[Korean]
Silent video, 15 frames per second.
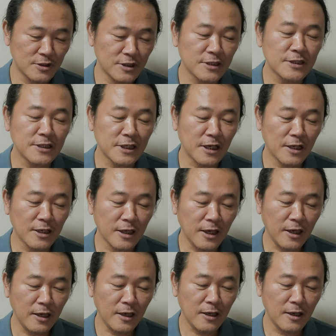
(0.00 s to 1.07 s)

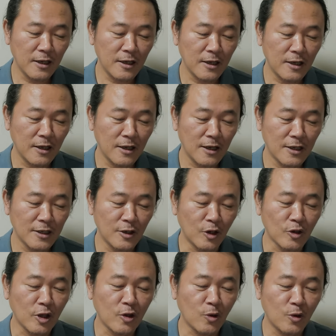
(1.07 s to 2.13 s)
진지하게 이
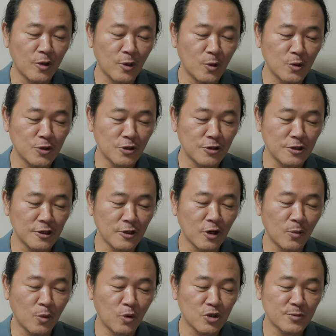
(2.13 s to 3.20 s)
15권의 고전을
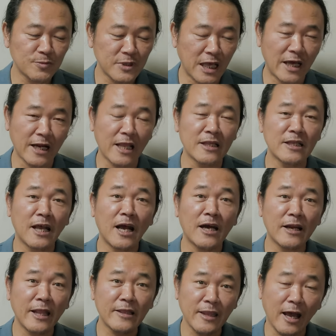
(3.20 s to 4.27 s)
읽어보고 싶다라는
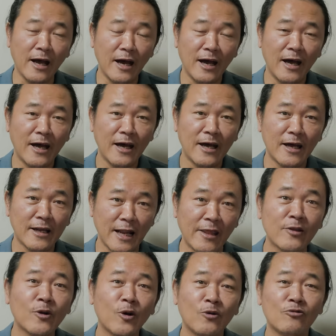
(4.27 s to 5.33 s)
생각을
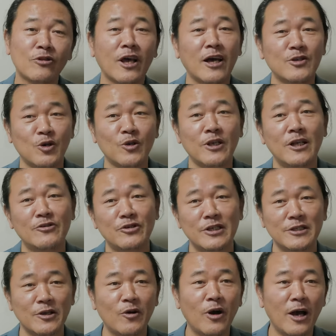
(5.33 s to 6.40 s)
했다라는 걸로다가 정리할
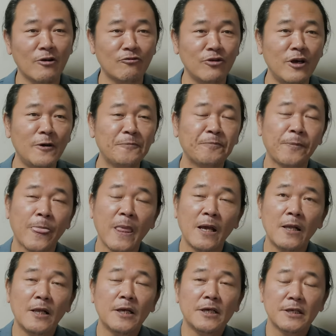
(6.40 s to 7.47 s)
수 있을 것 같고요.
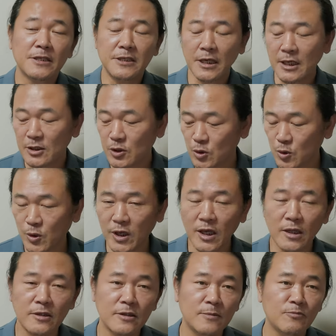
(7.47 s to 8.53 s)
이 책에서
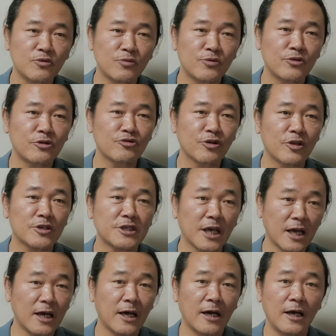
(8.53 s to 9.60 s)
소개하는 부분들 중에서
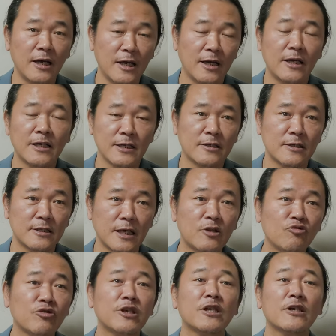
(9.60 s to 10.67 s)
제가
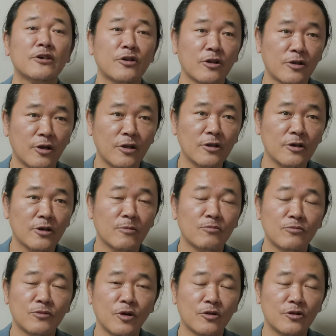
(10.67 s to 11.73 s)
제 눈길을 끌었던
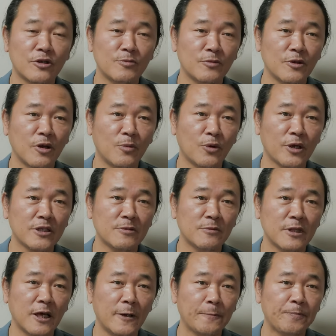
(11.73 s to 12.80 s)
그런 것들좀
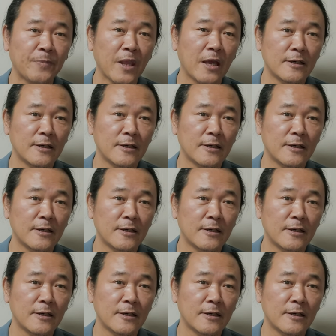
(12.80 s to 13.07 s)
읽어보겠습니다.